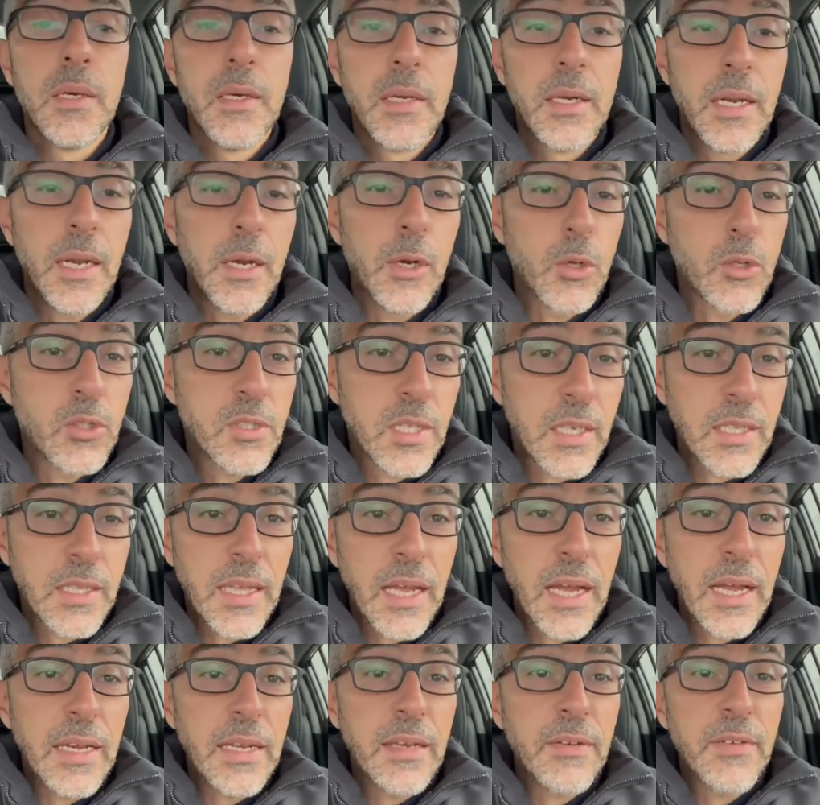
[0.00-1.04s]
La nostra
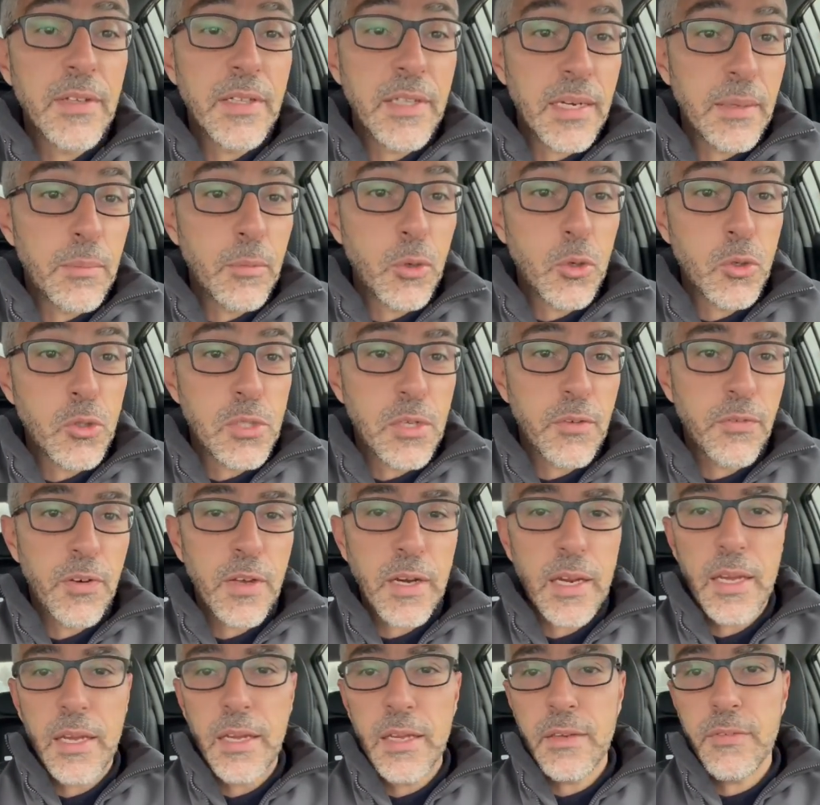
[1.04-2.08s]
Italia vedremo cosa
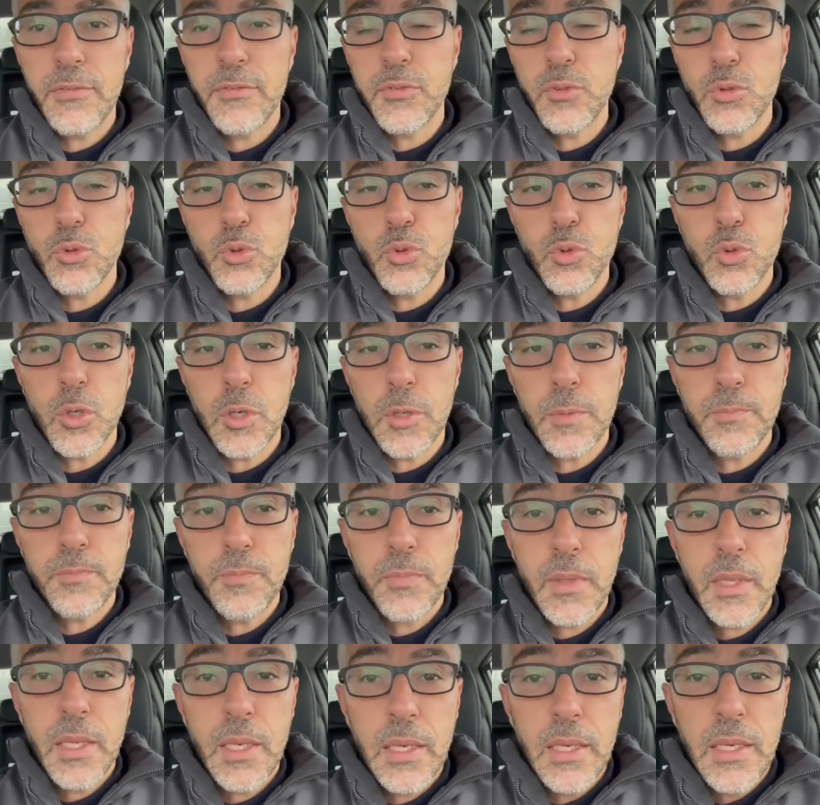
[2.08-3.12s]
farà in
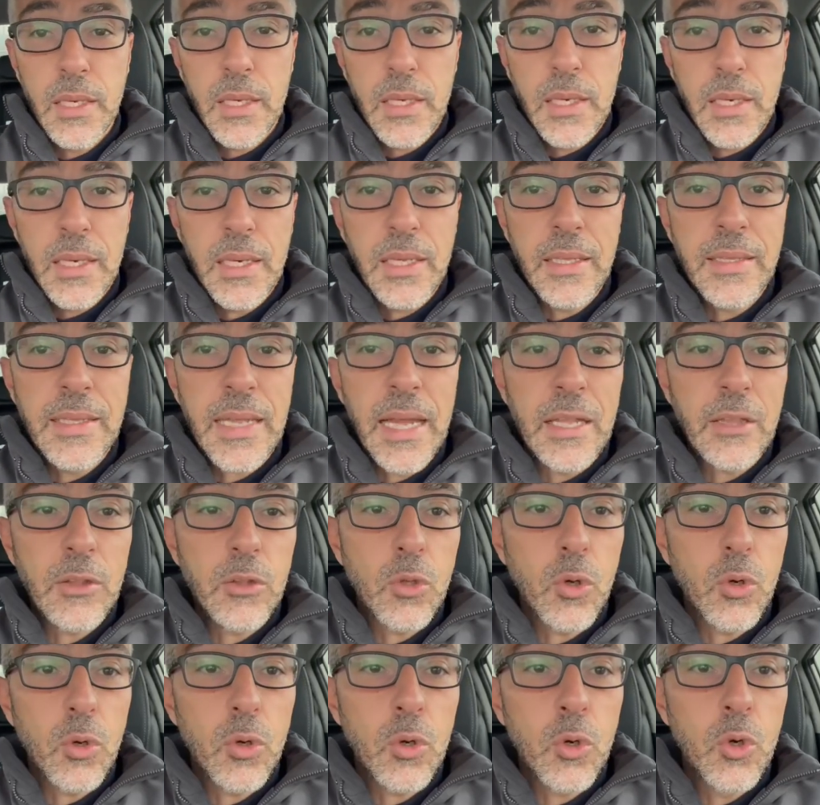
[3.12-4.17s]
futuro.
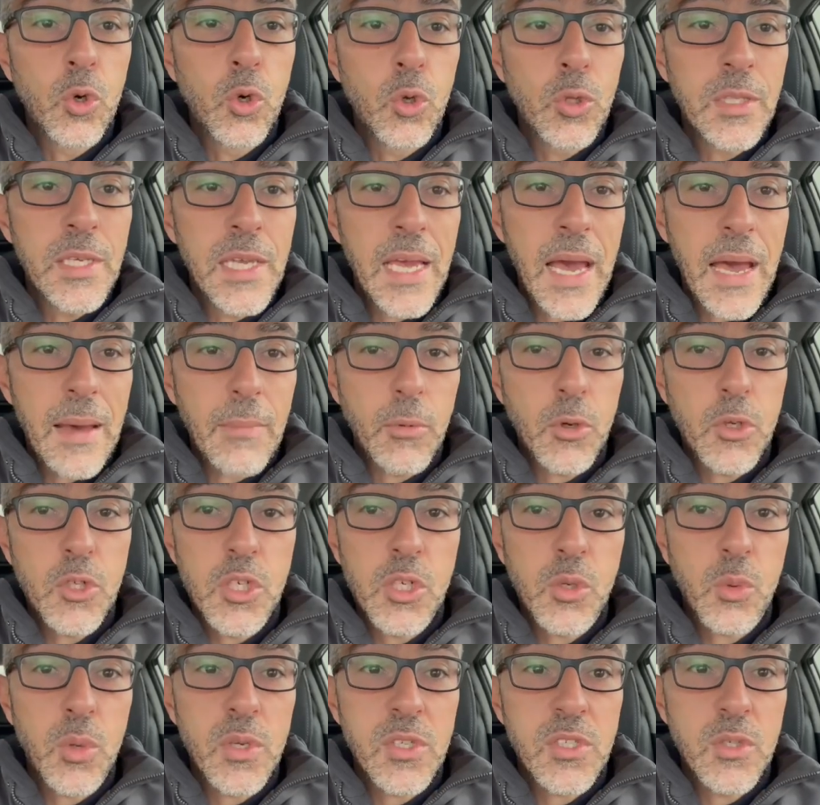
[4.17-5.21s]
Intanto
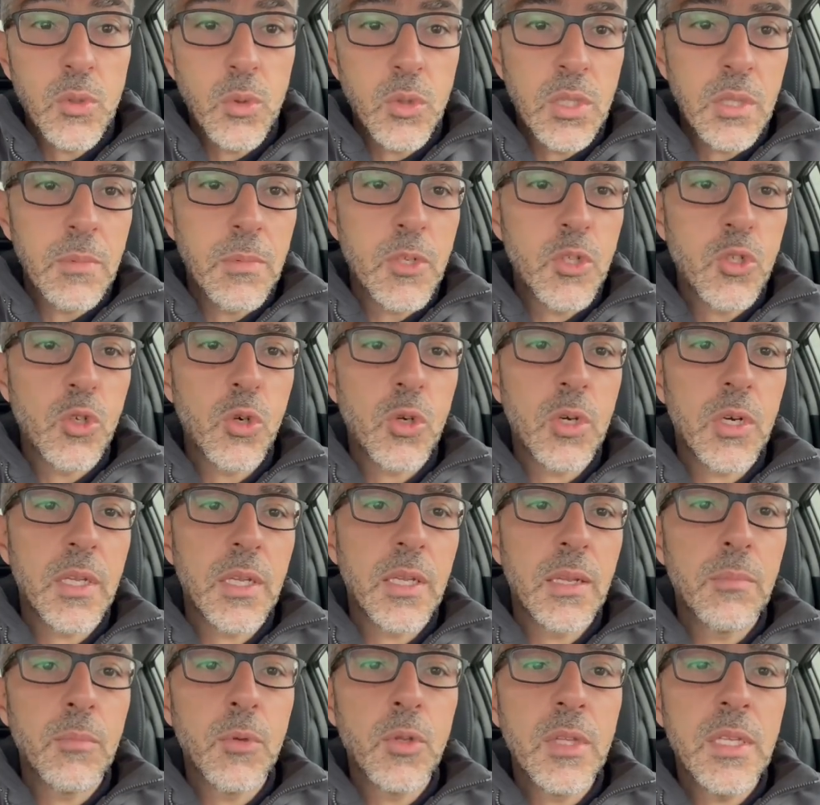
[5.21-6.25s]
godiamoci questi ultimi giorni
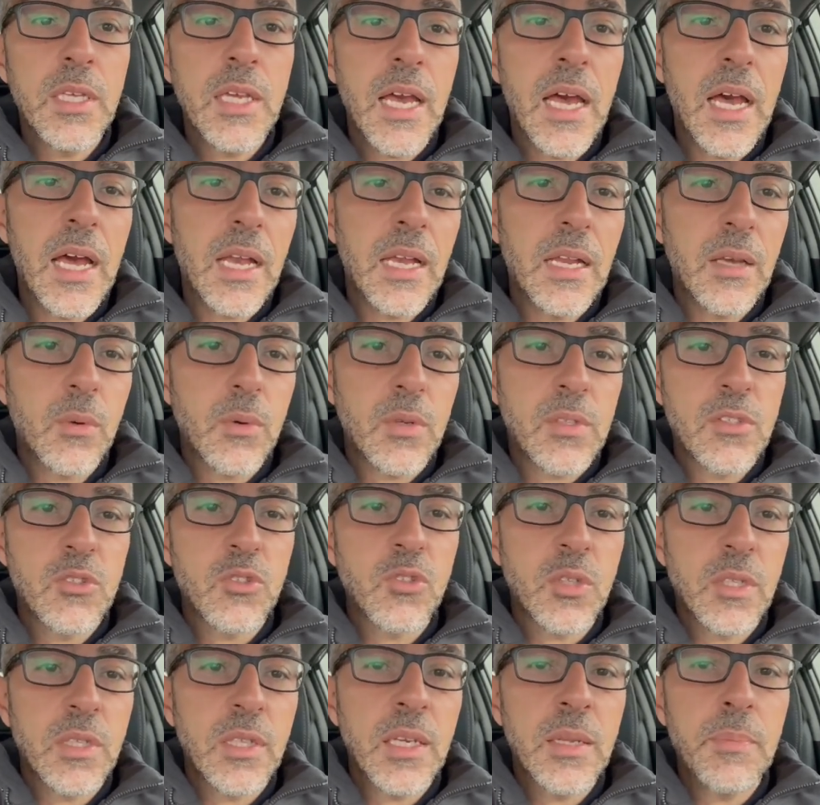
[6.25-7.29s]
del mondiale, questi
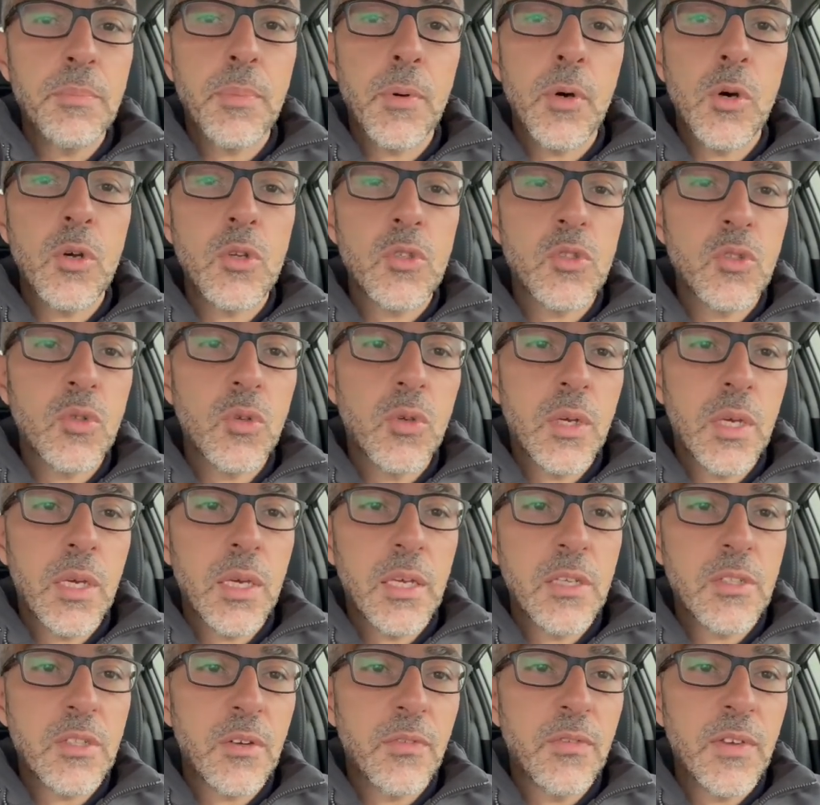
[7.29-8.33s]
giorni di riposo
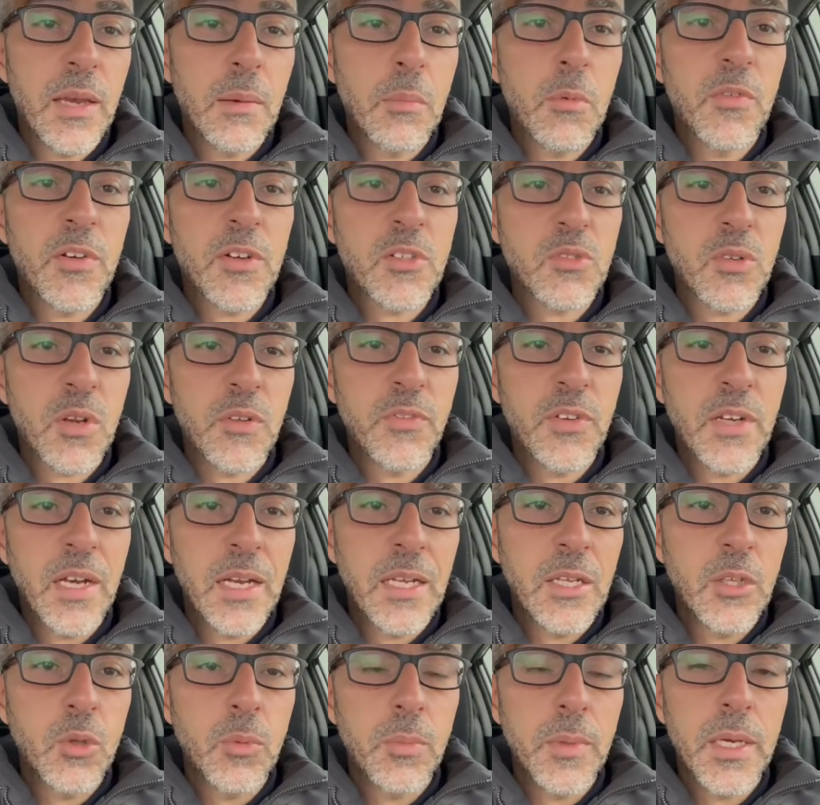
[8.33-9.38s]
e ci avviamo verso la
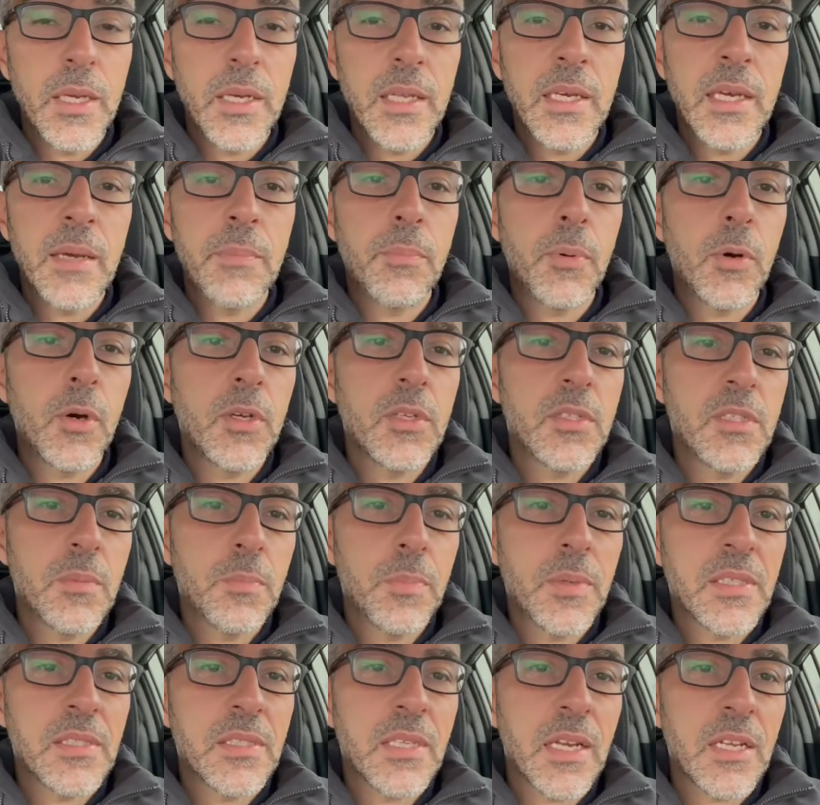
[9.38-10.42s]
finale di domenica e poi si
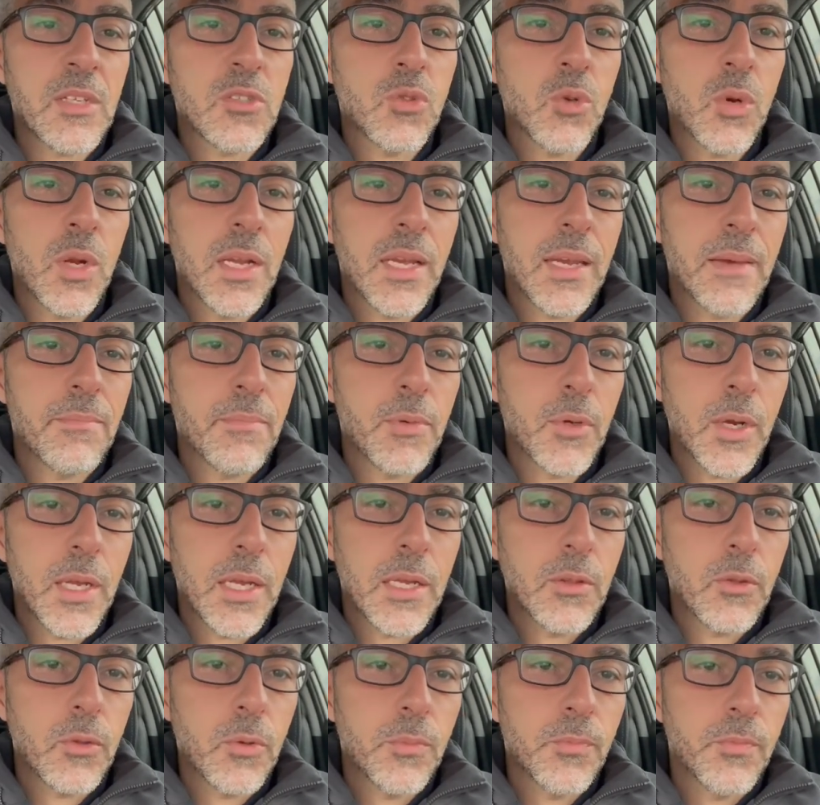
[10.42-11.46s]
penserà solo al
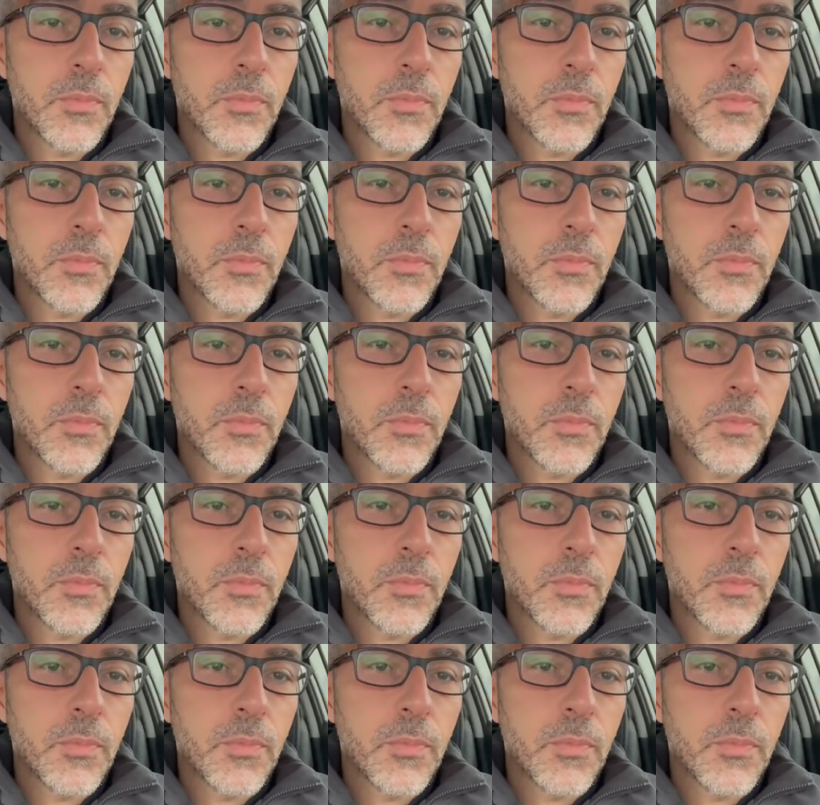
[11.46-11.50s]
campionato.